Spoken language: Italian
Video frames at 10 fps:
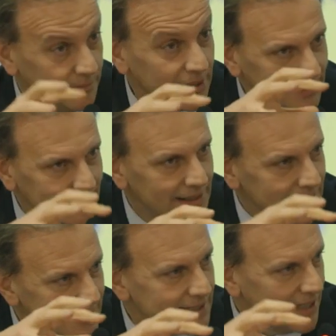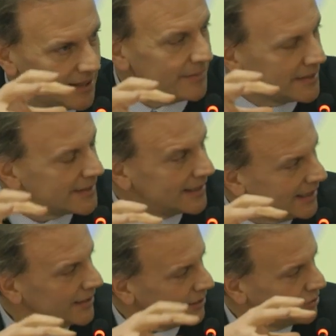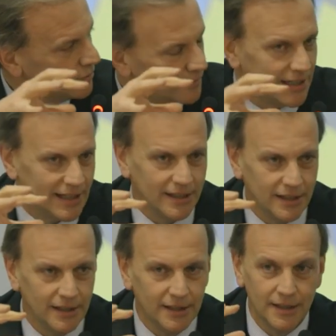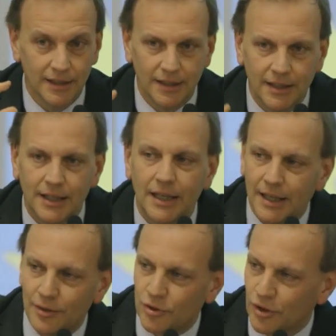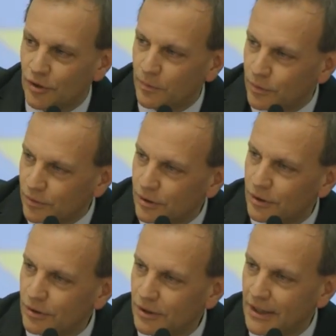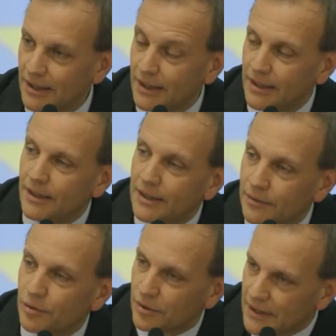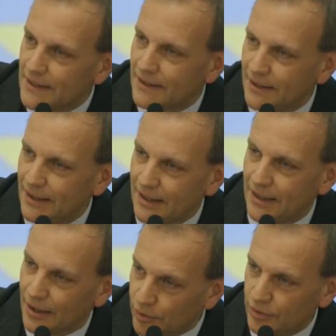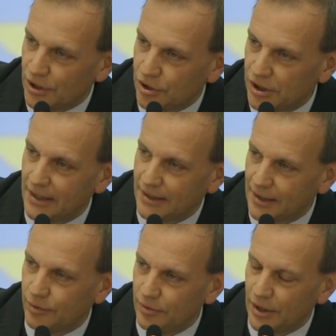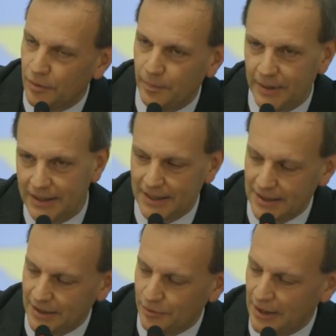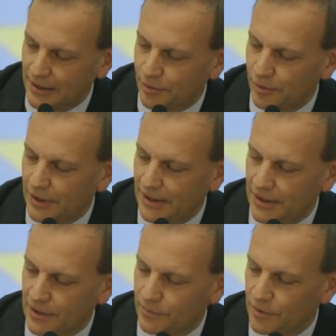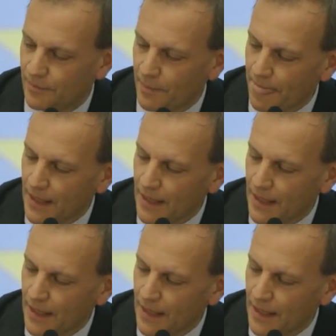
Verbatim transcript: mettere insieme stati sovrani che a un certo punto devono destinare alcune scelte, alcune competenze a un altro organismo